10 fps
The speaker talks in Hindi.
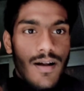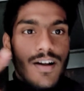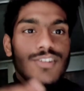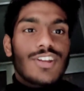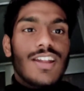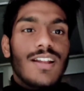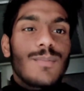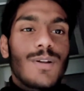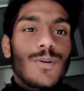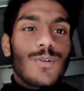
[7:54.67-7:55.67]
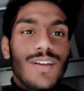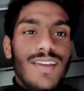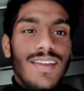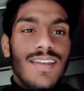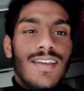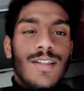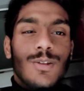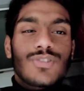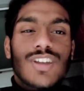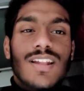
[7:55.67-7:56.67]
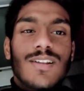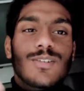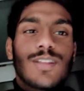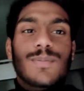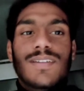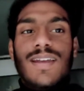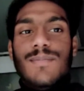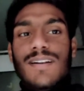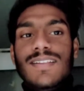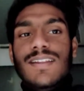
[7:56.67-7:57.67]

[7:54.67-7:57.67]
अगर चैनल पर हो नए तो चैनल को सब्सक्राइब कर